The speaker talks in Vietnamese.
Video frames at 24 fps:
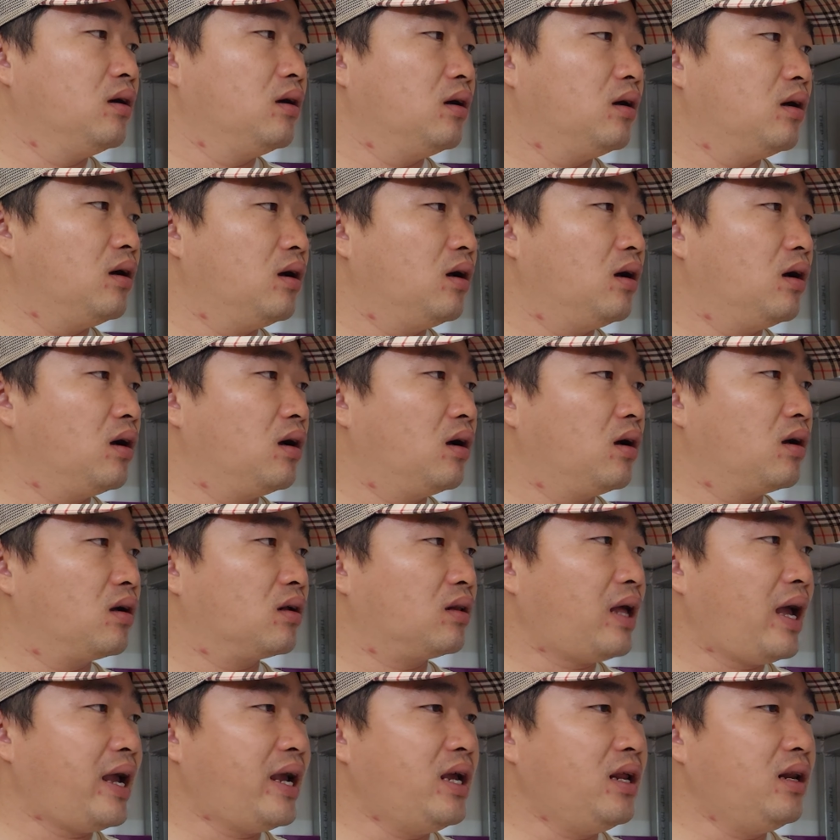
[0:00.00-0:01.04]
ờ, ờ,
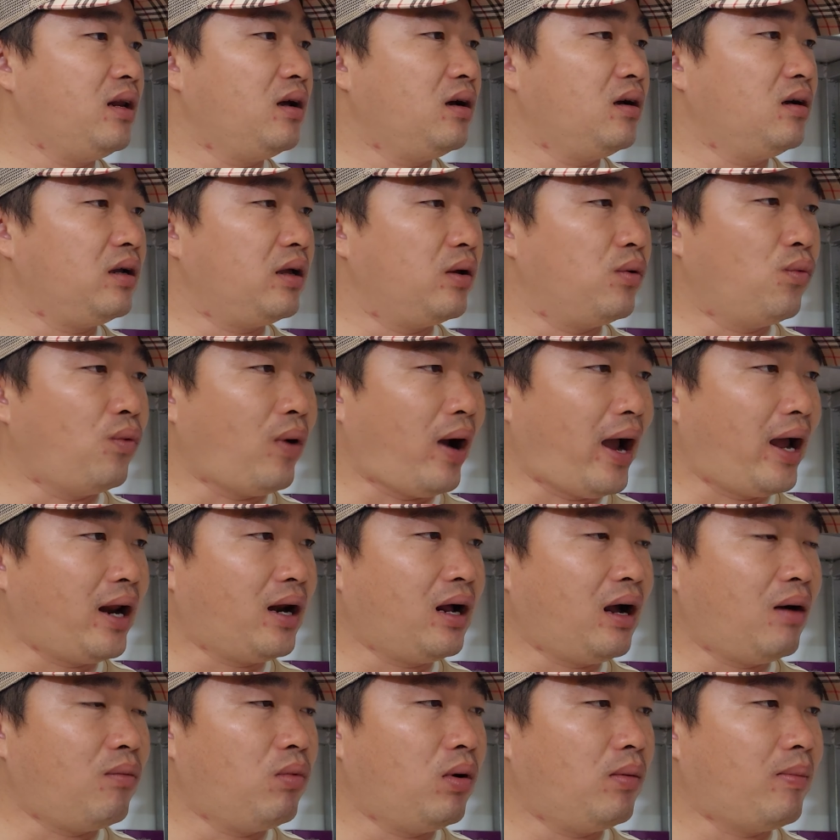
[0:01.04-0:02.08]
thấy nó hiệu quả nó
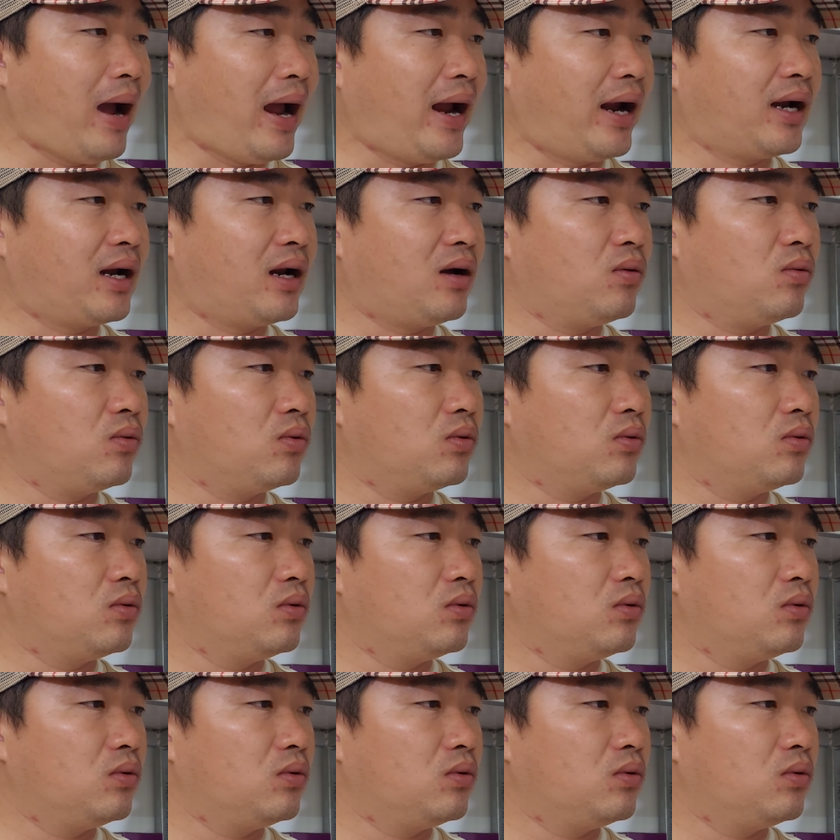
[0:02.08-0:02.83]
không có bằng đâu